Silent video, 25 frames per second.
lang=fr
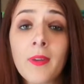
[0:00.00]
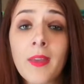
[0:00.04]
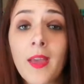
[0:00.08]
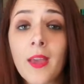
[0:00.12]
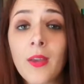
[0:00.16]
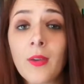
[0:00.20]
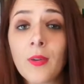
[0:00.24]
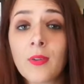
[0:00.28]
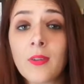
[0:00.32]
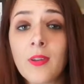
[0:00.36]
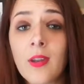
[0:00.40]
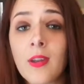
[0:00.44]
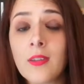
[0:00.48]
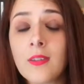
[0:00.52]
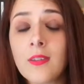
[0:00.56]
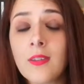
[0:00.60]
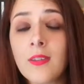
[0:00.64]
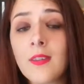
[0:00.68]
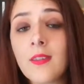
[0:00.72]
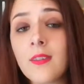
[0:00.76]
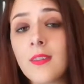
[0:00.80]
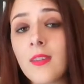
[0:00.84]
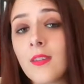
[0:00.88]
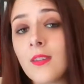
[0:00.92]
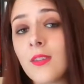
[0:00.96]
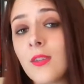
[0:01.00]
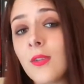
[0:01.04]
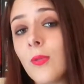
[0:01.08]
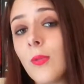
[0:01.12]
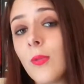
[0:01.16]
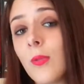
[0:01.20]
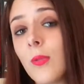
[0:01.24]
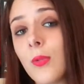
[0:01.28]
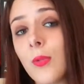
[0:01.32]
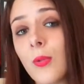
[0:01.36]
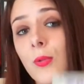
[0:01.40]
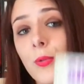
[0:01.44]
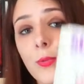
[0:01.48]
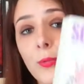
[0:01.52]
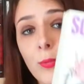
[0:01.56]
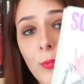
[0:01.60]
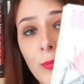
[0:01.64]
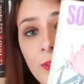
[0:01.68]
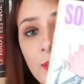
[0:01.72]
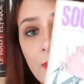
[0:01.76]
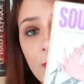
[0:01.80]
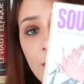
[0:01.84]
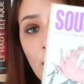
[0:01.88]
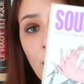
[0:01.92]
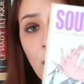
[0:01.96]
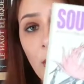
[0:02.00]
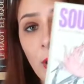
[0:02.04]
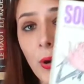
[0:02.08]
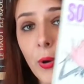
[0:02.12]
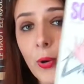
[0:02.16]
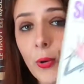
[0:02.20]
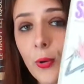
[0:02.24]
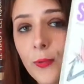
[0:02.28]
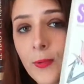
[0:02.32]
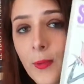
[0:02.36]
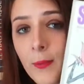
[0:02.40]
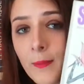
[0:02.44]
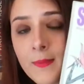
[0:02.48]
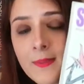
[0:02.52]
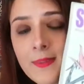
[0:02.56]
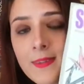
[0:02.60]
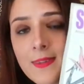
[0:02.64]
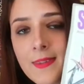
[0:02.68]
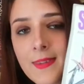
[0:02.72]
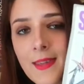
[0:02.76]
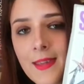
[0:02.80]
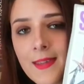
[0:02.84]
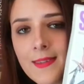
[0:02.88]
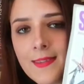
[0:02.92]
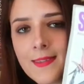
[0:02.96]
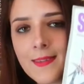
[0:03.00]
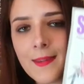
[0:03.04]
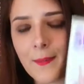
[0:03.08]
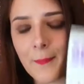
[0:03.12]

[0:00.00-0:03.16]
que j'ai achetés, il s'agit donc de Soul le tome 17,